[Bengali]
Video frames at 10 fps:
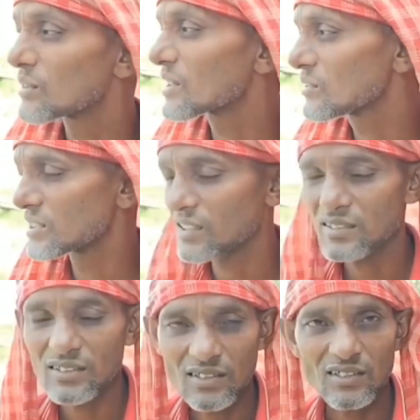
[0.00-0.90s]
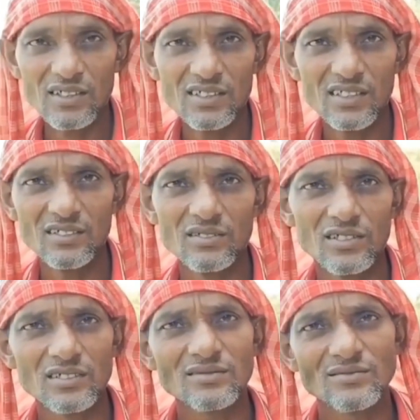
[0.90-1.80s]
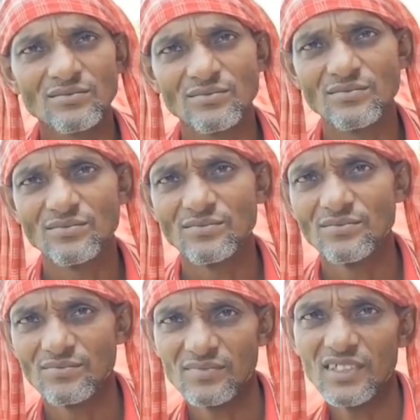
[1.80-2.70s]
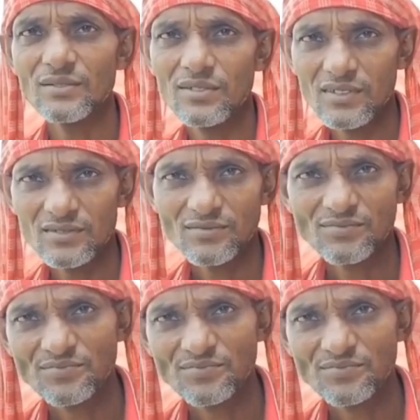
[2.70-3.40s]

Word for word: তাও ওরা খোঁজাখুঁজি করলো অক্সিজেনের দুজন এই